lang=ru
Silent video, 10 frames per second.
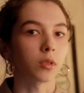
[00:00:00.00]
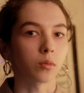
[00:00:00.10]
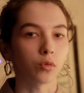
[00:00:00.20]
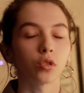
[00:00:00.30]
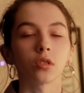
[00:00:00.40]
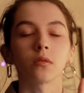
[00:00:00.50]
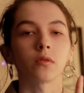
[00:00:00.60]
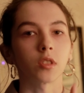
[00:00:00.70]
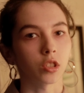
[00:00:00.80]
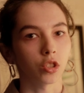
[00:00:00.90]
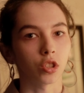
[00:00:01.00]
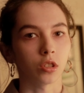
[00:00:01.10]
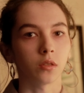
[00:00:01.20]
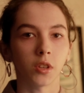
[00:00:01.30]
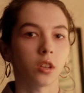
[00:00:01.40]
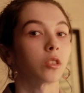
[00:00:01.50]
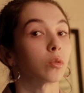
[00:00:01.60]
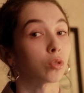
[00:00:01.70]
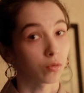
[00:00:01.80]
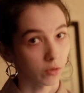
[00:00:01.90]
потому что в нашей сфере
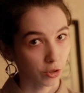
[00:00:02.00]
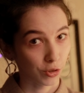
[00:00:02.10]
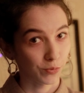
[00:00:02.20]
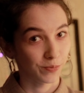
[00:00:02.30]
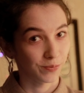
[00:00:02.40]
это очень важно.